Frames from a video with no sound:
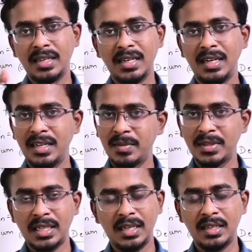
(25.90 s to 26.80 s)
டெய்லி
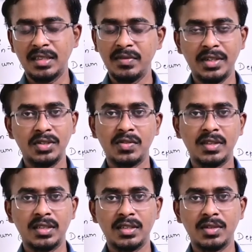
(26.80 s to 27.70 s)
நம்ம சேனல்லேருந்து வீடியோஸ்
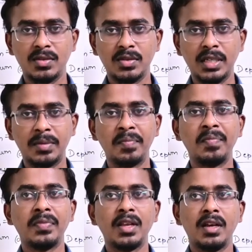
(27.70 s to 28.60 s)
வந்துட்டுருக்கு ஓகே
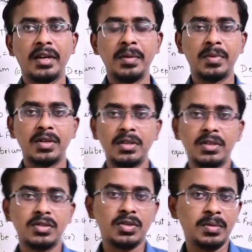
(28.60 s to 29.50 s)
ரைட்பா
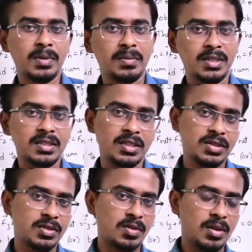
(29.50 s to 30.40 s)
ஸோ இப்போ நம்ம
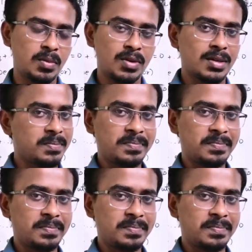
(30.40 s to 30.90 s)
டிஸ்கஷனுக்குள்ளே போகலாம்